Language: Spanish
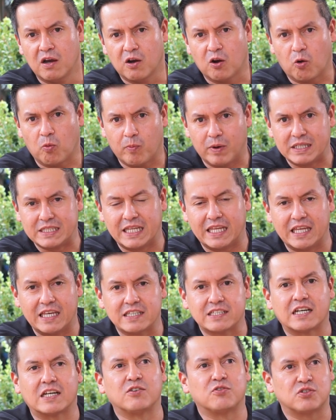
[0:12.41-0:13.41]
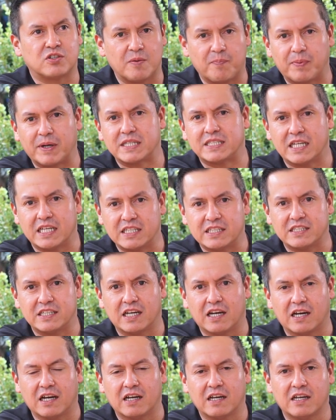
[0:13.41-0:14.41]
con más de 10 años de
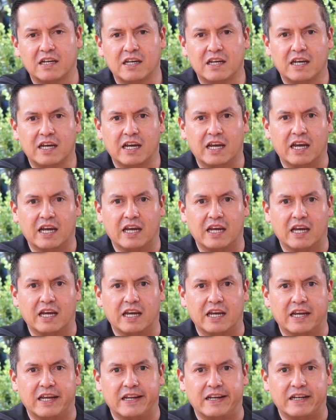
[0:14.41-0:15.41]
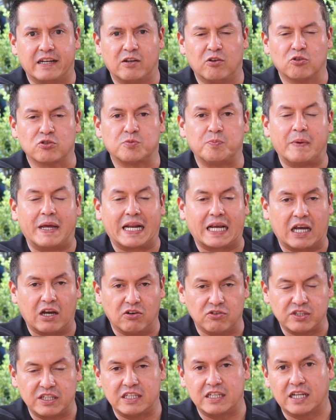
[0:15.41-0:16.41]
presencia en los
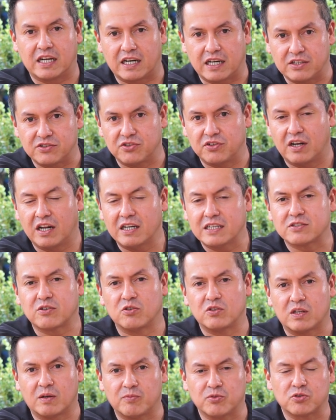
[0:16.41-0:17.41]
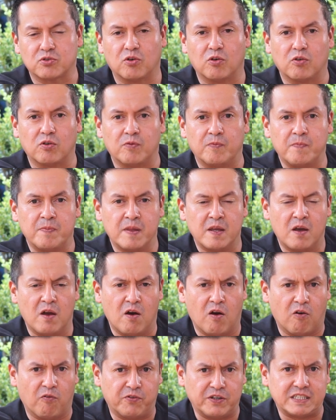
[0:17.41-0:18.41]
mercados internacionales. Contamos con
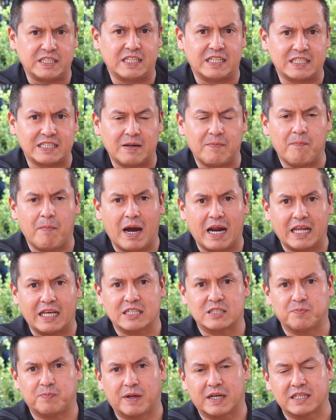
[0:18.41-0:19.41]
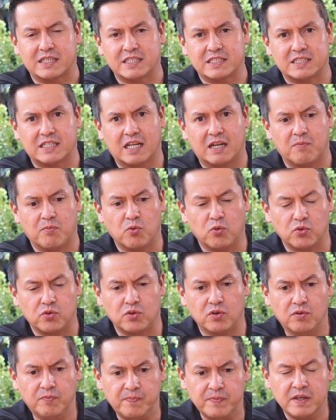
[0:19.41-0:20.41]
oficinas en varias partes del
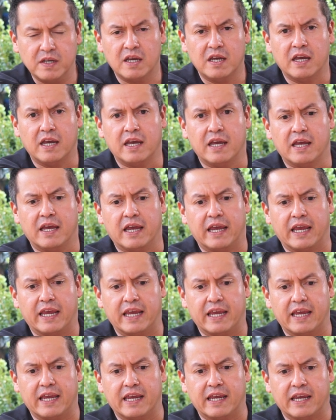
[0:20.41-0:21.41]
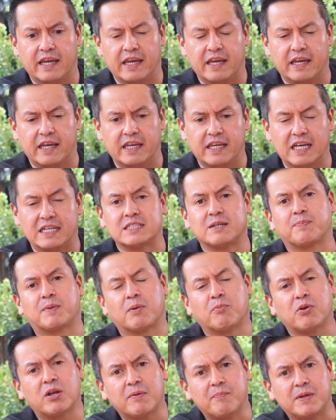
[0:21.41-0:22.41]
mundo. Eh, y
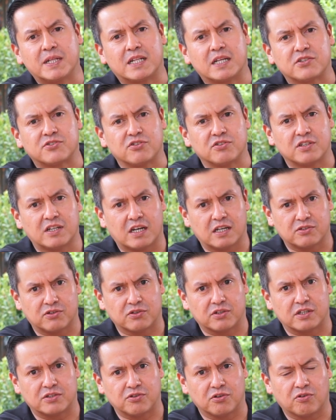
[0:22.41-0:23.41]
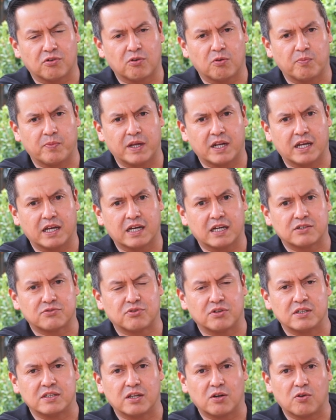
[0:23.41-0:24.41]
aceptamos la invitación de la Asociación Colombiana de
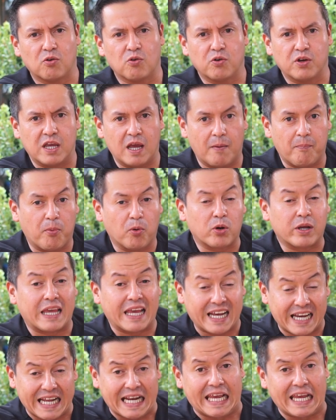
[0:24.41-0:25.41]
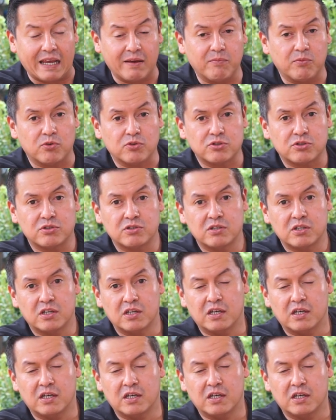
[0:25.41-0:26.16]
Gastroenterología porque creemos